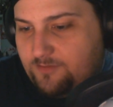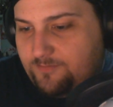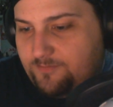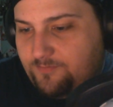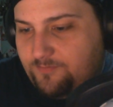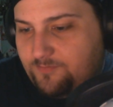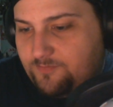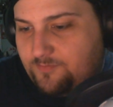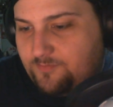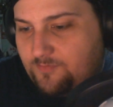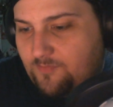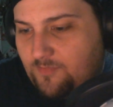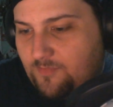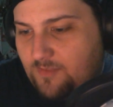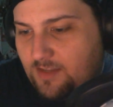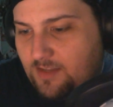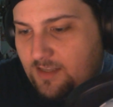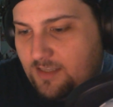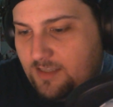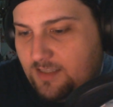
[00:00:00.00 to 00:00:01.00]
mm,
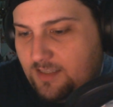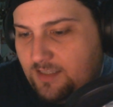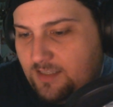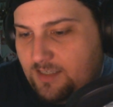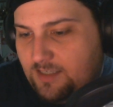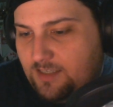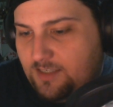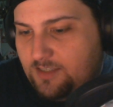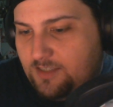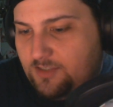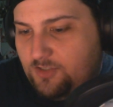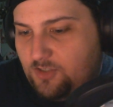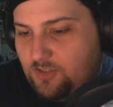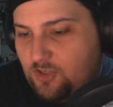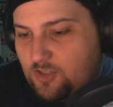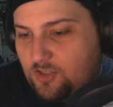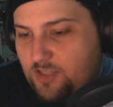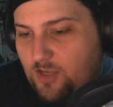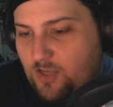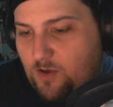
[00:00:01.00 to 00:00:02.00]

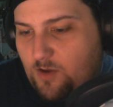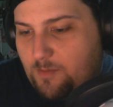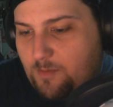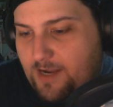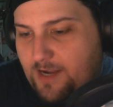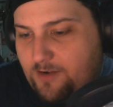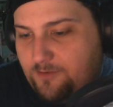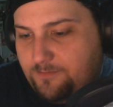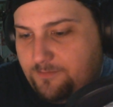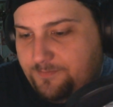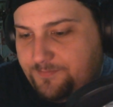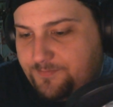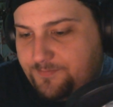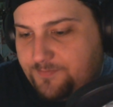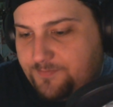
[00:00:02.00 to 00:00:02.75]
no lo tengo a mano.